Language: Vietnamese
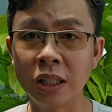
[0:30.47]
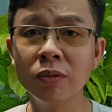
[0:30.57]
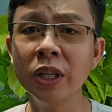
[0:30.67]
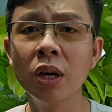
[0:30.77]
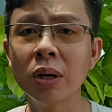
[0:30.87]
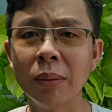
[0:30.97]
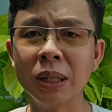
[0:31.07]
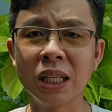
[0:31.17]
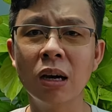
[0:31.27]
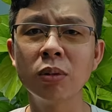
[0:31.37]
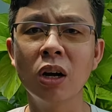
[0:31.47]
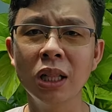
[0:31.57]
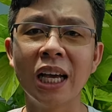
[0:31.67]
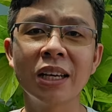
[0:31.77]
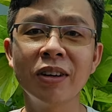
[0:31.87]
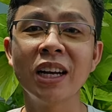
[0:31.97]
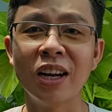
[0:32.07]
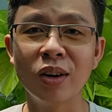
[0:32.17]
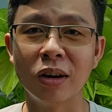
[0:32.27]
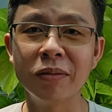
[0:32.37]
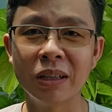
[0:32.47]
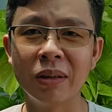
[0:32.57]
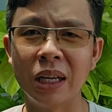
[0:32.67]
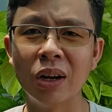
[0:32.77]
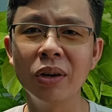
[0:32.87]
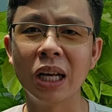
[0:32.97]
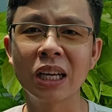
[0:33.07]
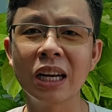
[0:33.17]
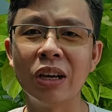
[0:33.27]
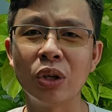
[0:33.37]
trong video này mình sẽ không nói lại cái vấn đề đó nữa bởi vì nói lại cái đề,